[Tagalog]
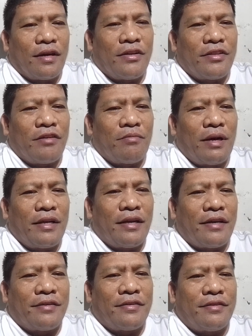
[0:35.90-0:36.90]
Ganitong
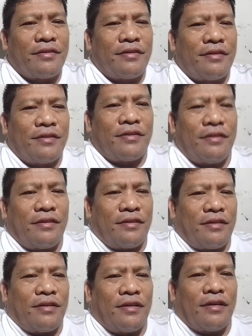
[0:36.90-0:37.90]
bayan,
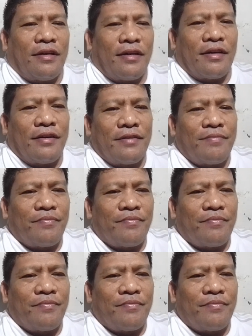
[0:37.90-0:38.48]
ha?